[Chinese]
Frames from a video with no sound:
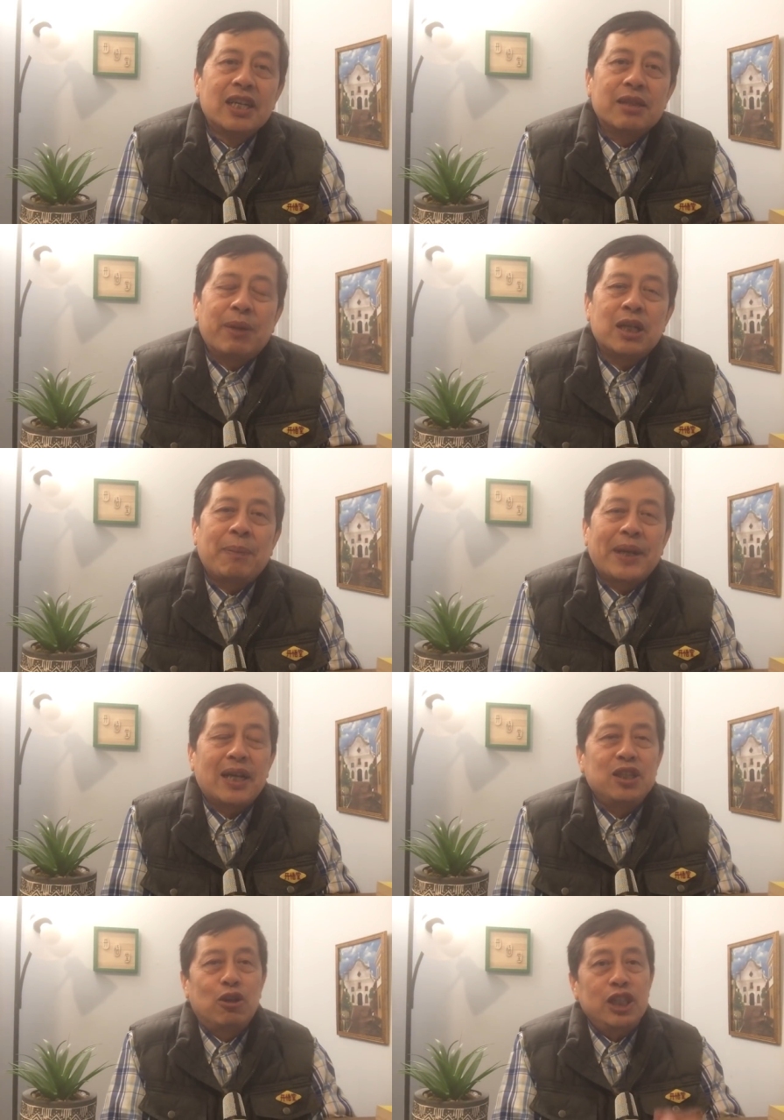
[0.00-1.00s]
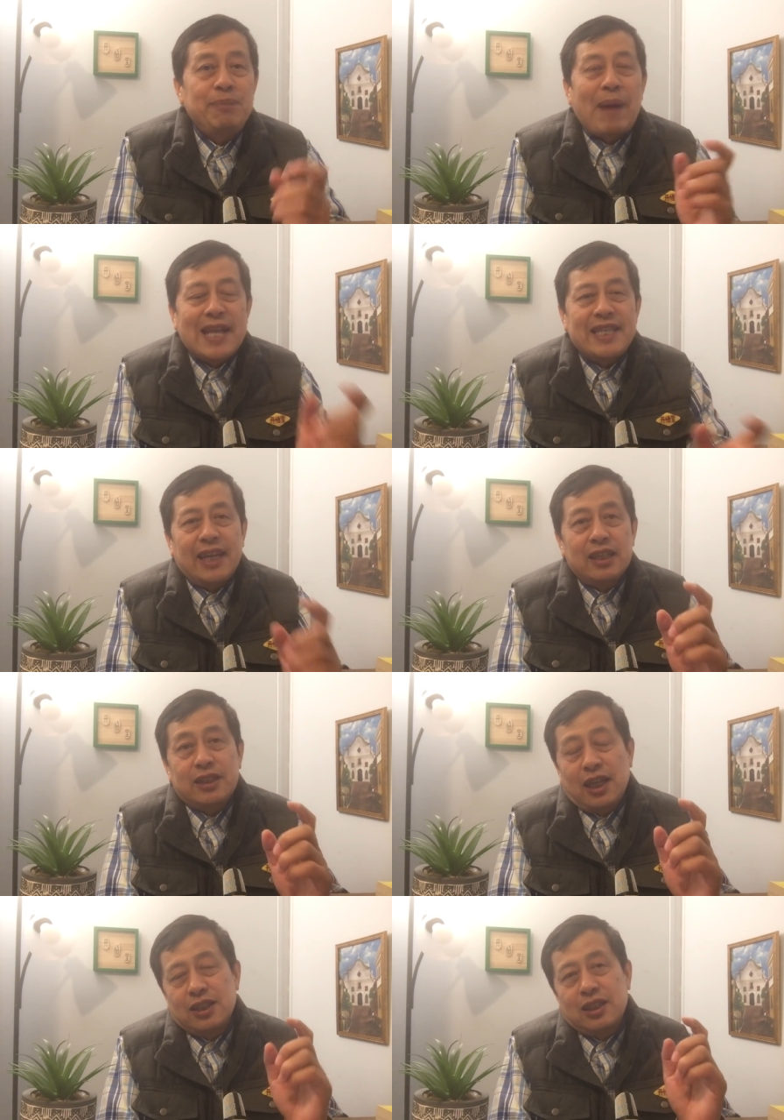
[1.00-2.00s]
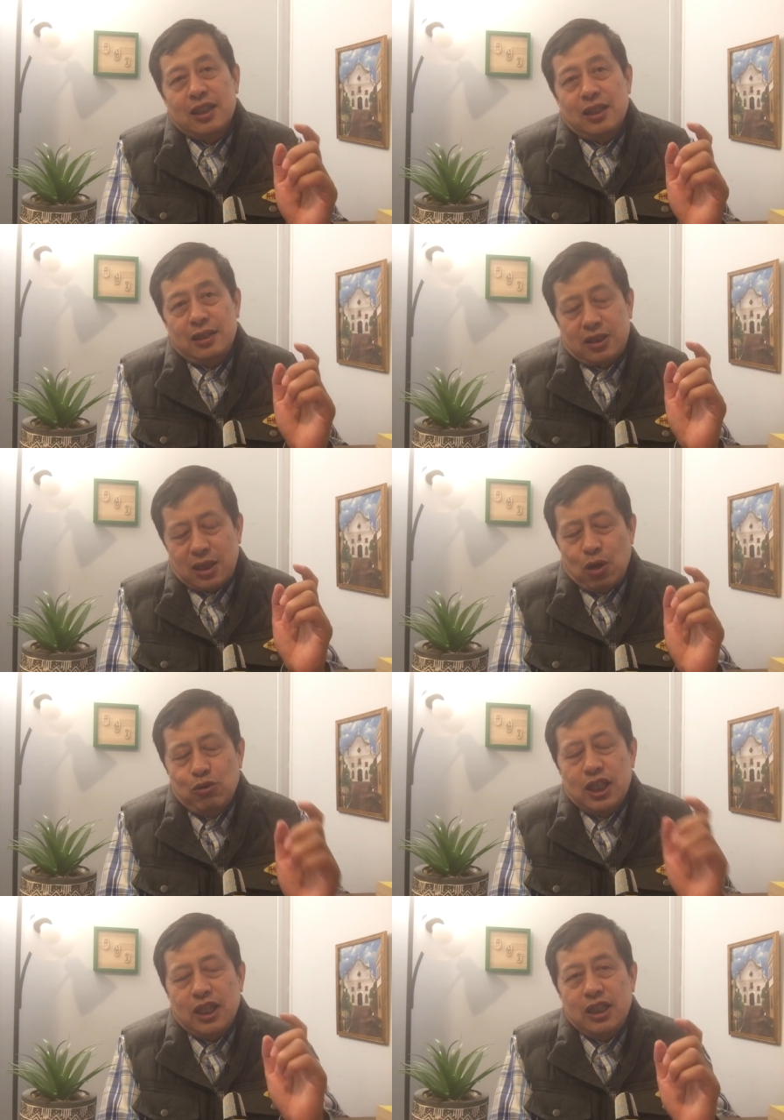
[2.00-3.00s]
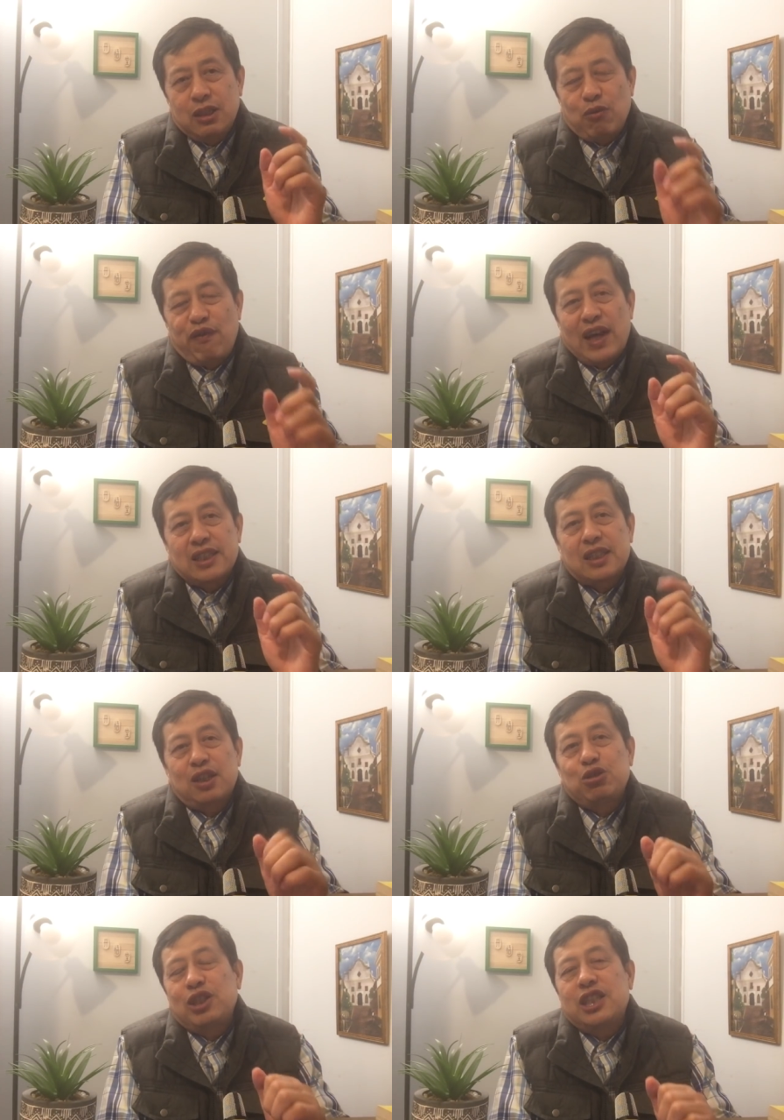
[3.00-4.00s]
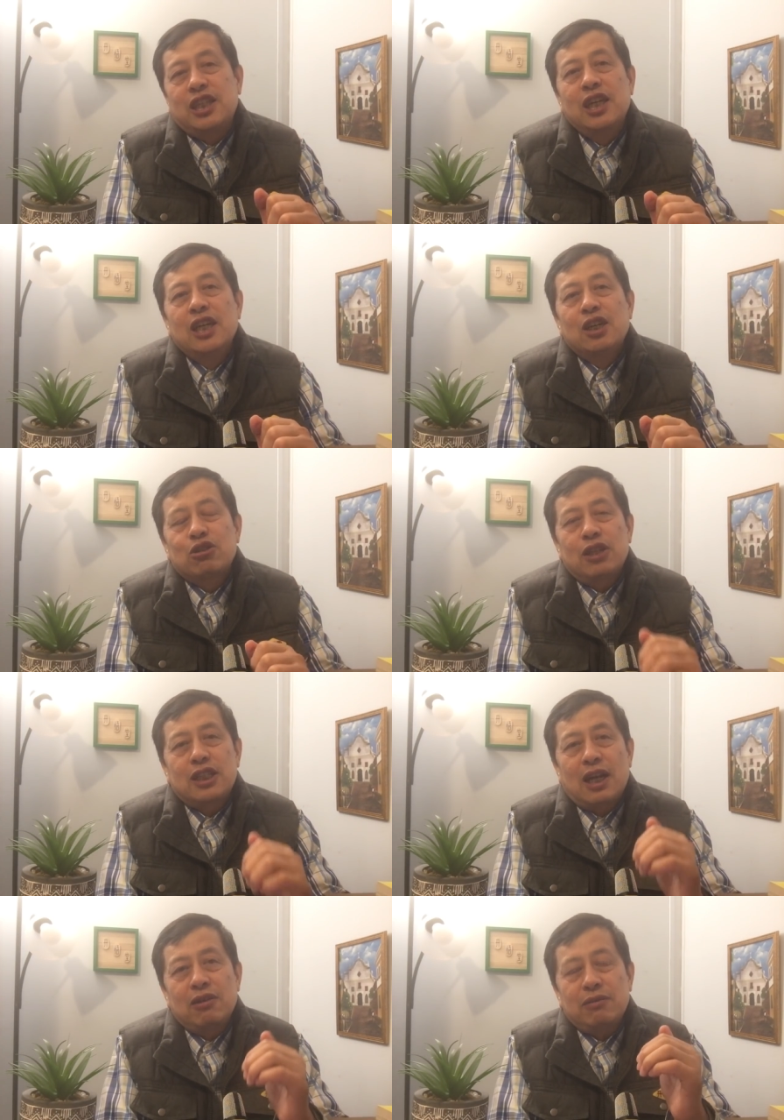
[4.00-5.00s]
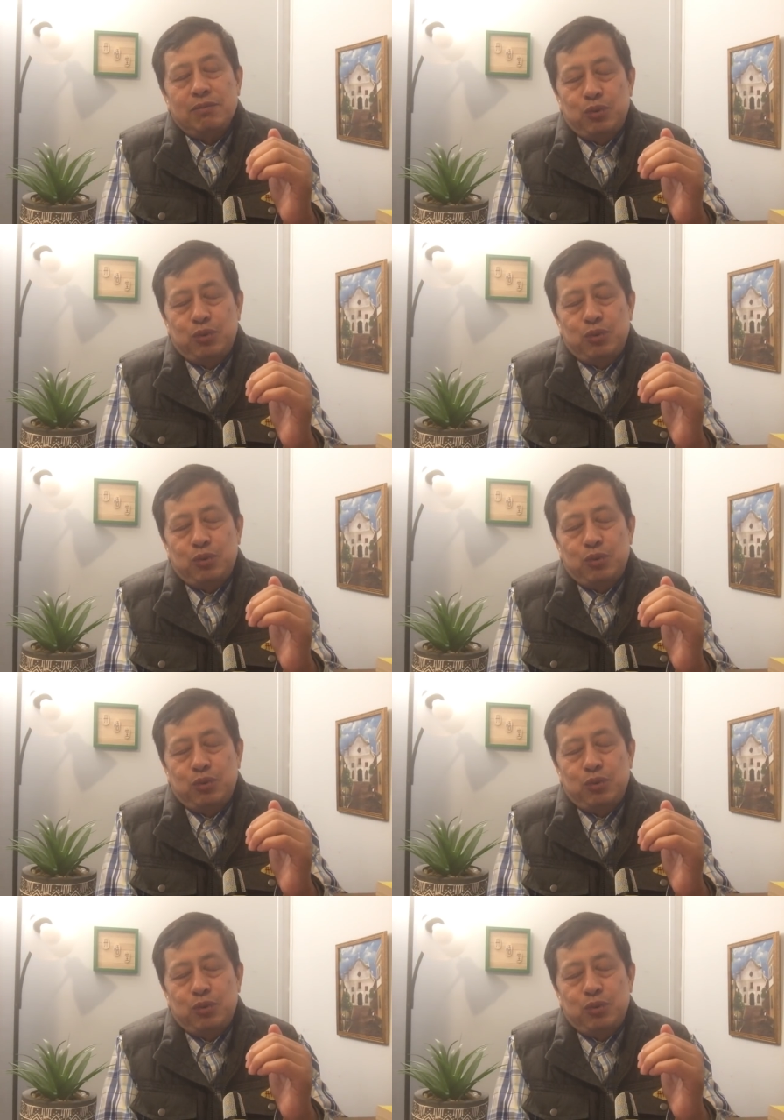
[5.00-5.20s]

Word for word: 那么日本呢，有100年的将近了稍微的一种反思和学习，所以当